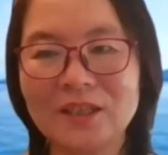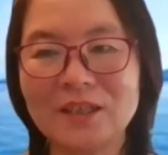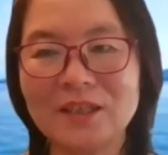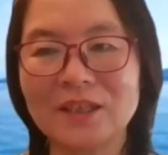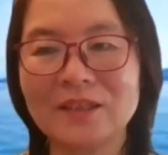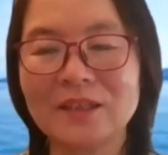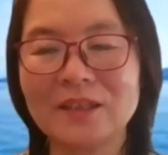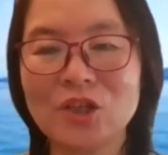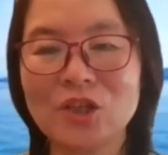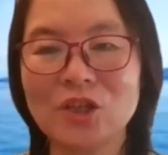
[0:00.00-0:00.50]
个
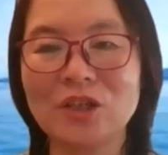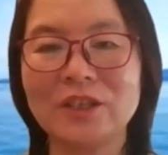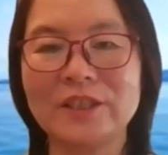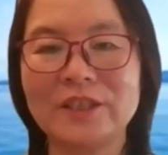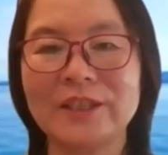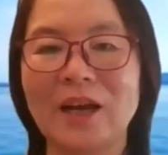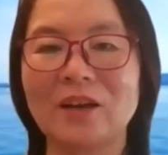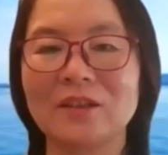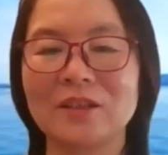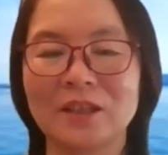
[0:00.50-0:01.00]
人的视
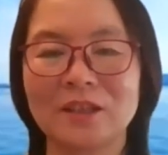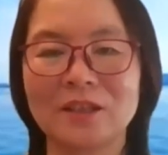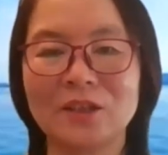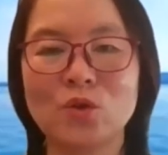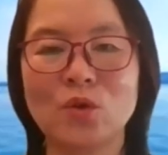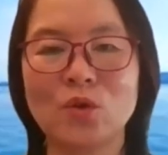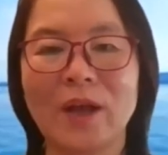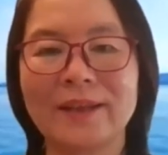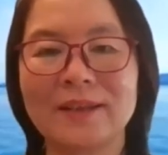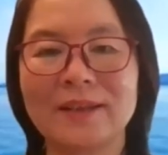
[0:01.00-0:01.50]
角的一个
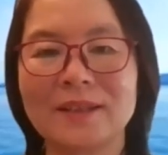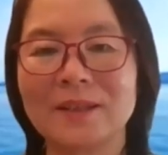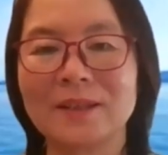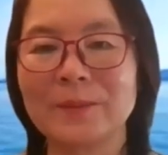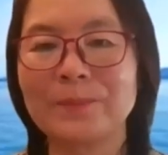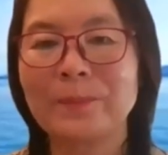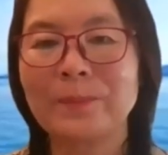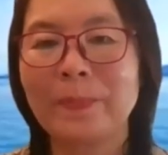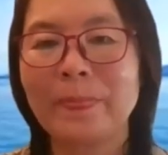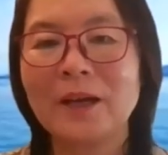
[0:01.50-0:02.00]
转
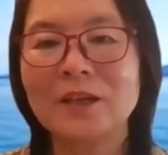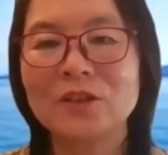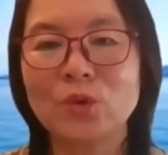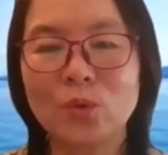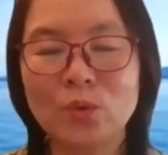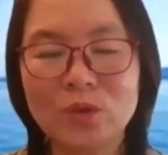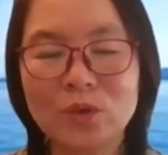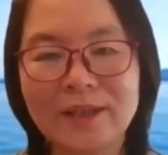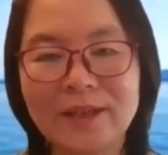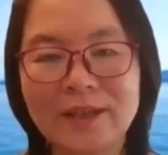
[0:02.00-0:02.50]
移，
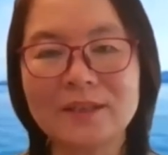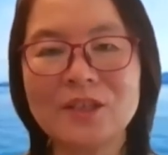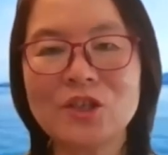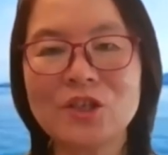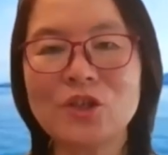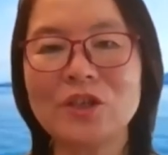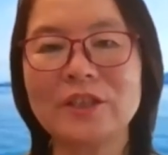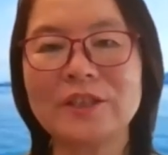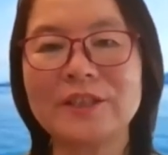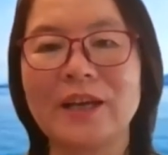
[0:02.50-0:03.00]
从人的
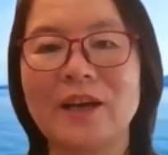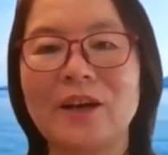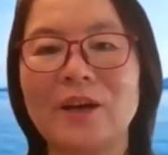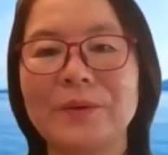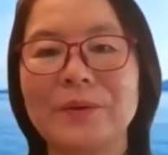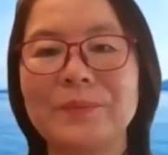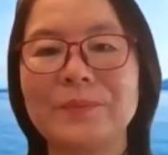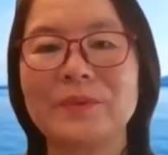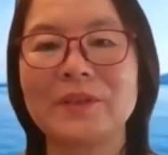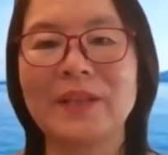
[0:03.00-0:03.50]
视
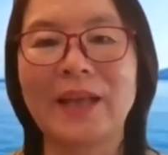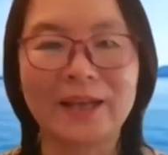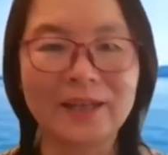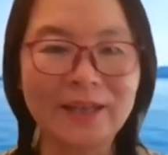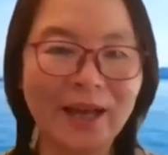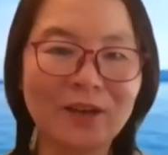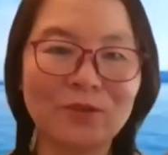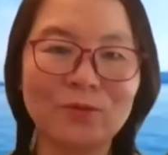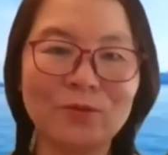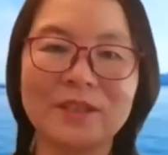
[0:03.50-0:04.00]
角来
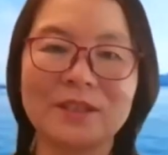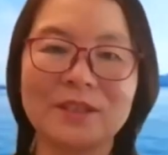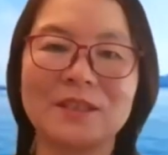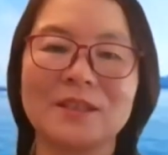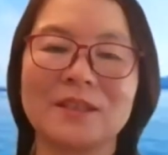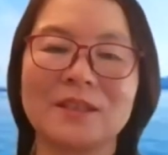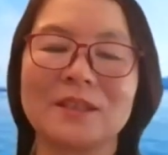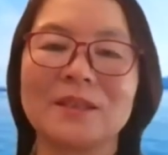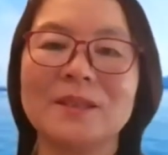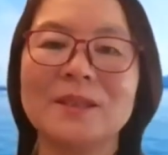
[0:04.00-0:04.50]
看问
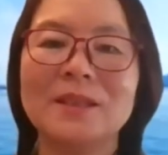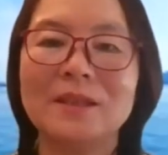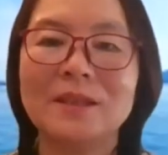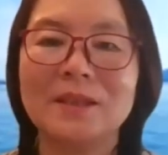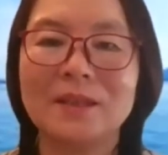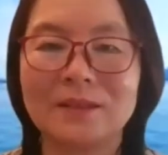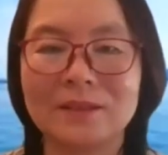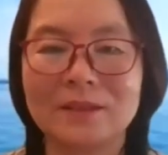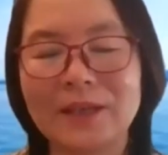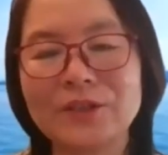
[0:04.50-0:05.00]
题。
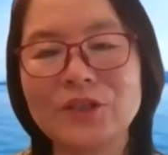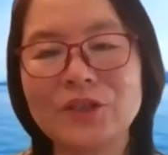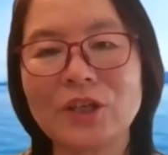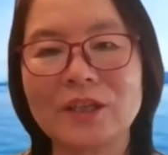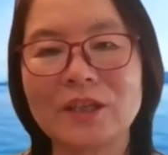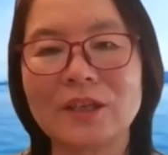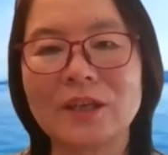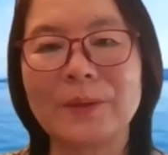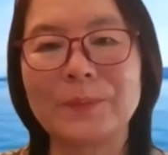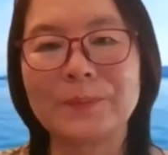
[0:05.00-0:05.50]
那这
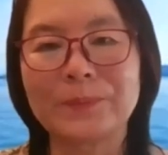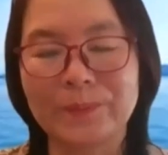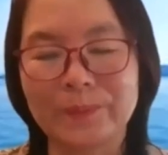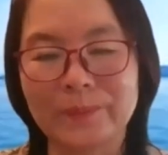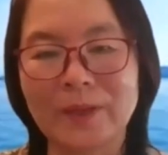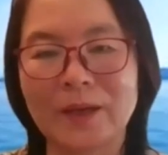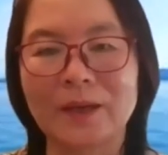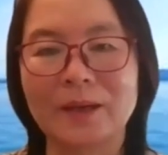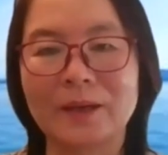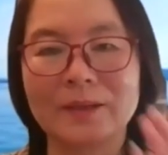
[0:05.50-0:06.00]
个
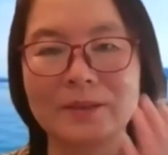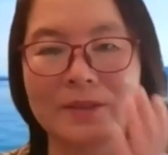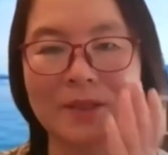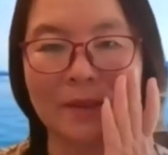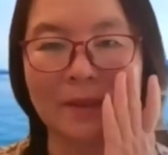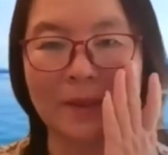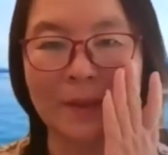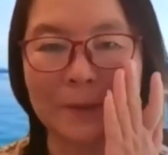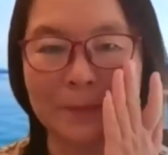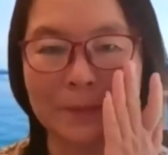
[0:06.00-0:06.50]
啊，这
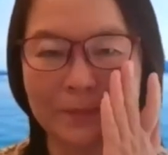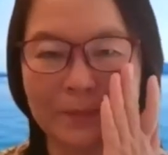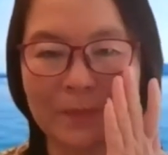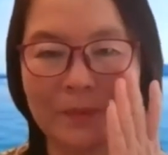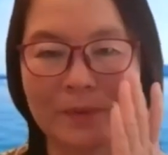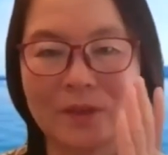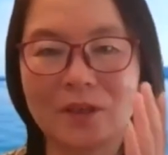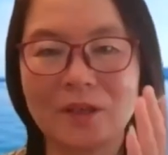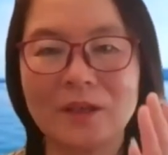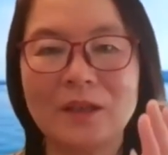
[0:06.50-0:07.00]
个，
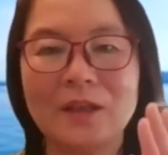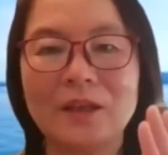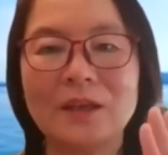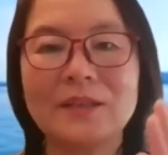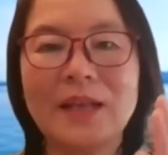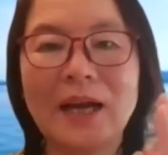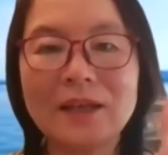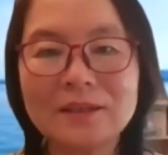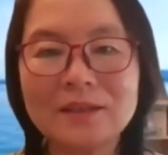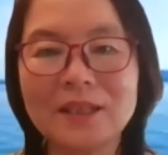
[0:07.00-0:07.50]

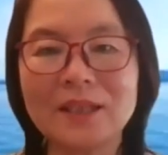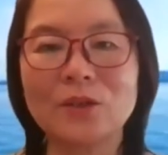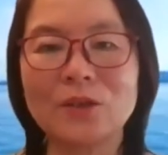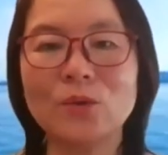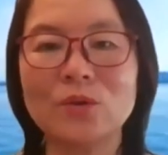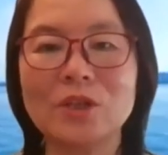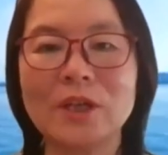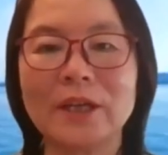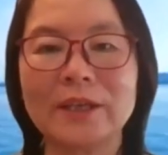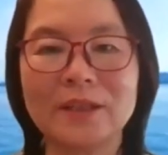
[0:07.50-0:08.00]
当你
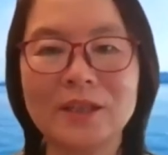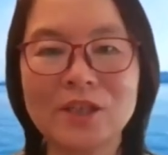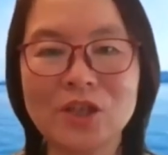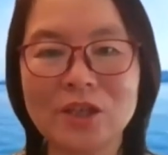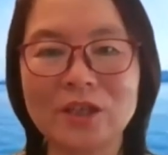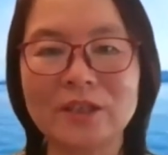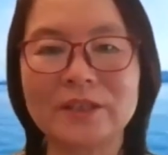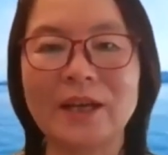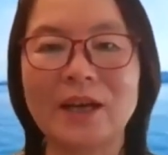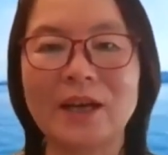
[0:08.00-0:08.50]
用人的
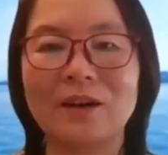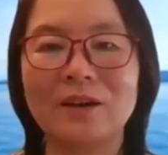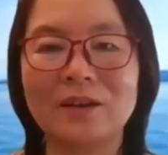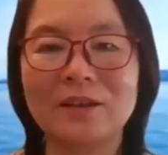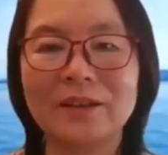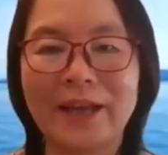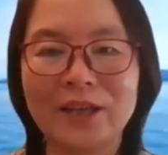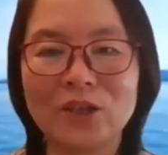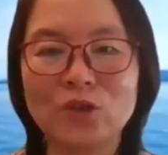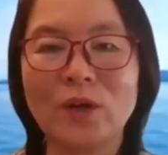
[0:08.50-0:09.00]
视角
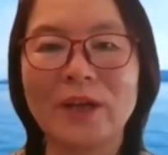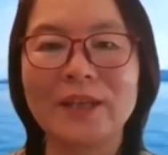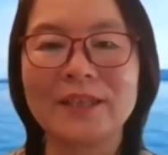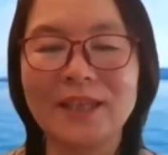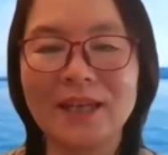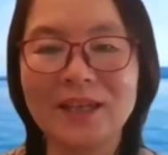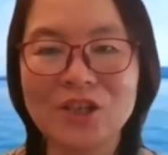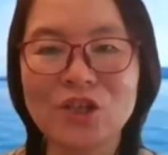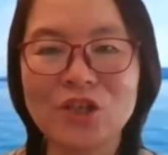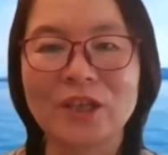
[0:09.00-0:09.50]
来转
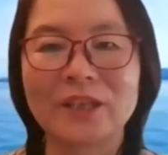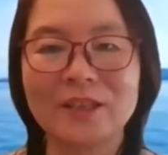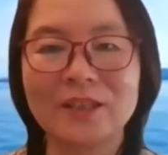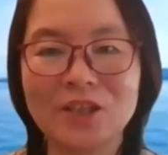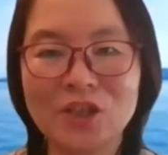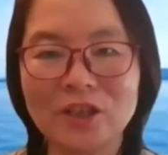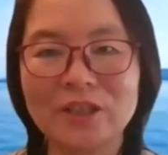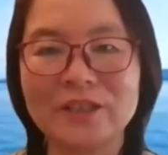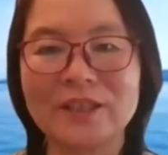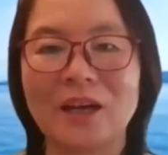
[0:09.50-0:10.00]
向神的
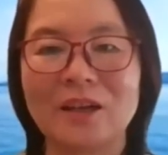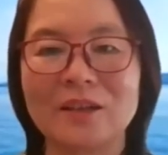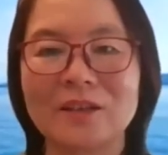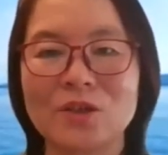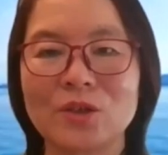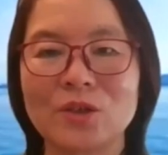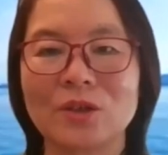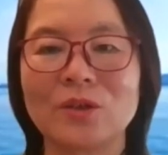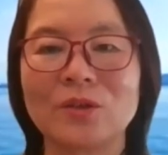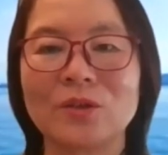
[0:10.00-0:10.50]
视角的
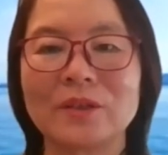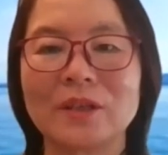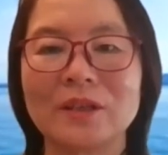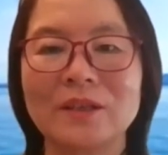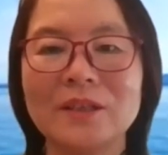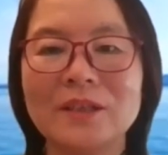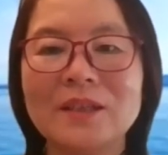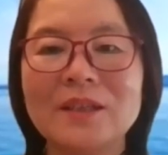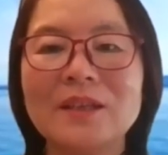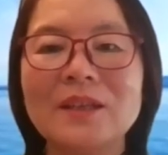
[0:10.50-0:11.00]
时候呢，